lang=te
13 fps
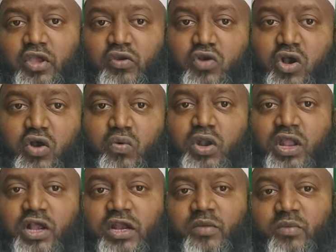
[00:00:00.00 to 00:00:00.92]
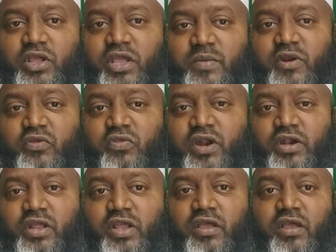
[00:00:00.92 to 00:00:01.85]
ఇంకొక ఉల్లేఖనంలో
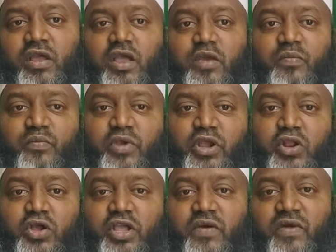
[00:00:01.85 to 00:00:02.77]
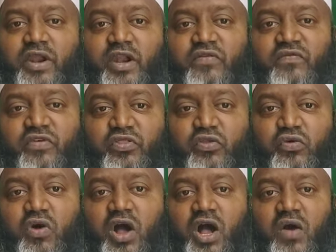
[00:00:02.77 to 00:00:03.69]
ఏమనుందంటే మీలో ఎవరైనా
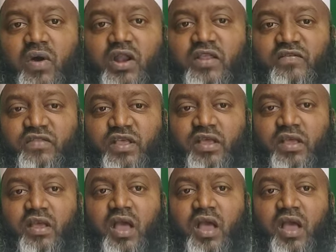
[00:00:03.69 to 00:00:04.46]
విందుకు ఆహ్వానిస్తే